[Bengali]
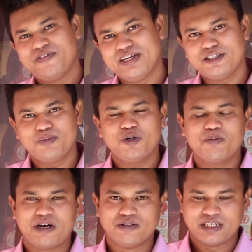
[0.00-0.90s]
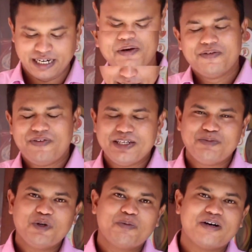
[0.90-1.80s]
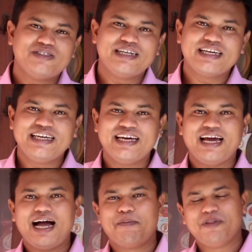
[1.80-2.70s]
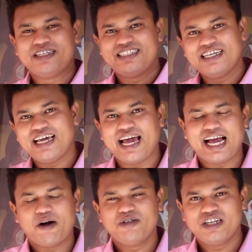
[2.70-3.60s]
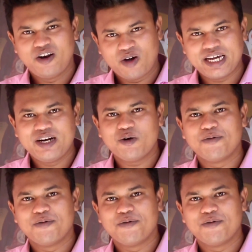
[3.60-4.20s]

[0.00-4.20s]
ফেসবুক ব্রাউজারে ফেসবুক ব্রাউজারে গিয়ে আপনার সেই অ্যাকাউন্টে লগ